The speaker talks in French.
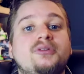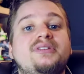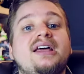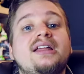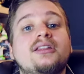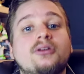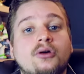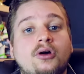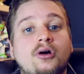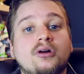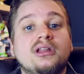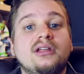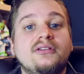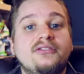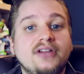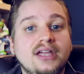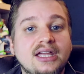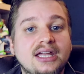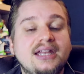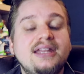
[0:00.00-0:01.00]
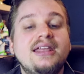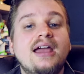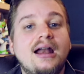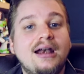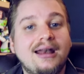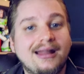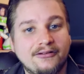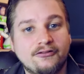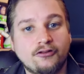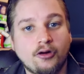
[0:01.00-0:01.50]
Peut-être qu'en effet il y a
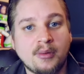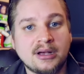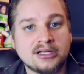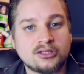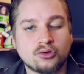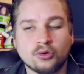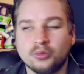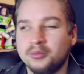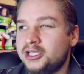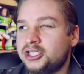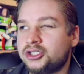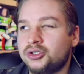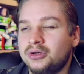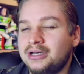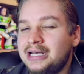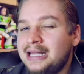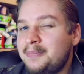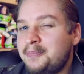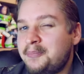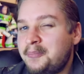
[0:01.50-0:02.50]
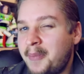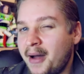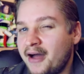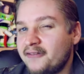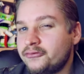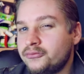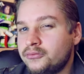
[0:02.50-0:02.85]
l'information mais je ne l'ai pas